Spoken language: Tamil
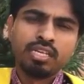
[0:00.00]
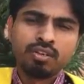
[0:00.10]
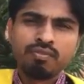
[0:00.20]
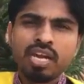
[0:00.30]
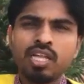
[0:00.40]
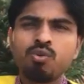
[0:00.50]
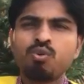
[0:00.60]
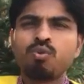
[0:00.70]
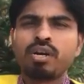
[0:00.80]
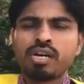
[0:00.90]
இன்னும் வியாதி
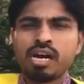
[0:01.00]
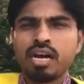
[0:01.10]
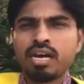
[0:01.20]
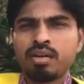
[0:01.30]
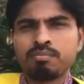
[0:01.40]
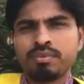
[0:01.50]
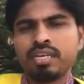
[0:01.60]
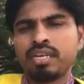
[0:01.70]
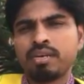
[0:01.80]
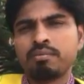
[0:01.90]
உருவாக காரணம்
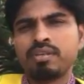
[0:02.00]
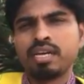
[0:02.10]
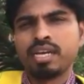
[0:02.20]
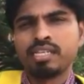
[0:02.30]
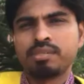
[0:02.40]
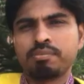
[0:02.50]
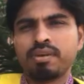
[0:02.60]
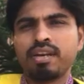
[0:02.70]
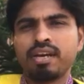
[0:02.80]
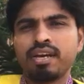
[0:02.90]
என்ன அப்படின்னு ஆராய்ச்சி
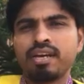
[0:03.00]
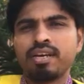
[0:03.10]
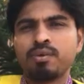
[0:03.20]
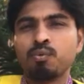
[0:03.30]
பண்ணால்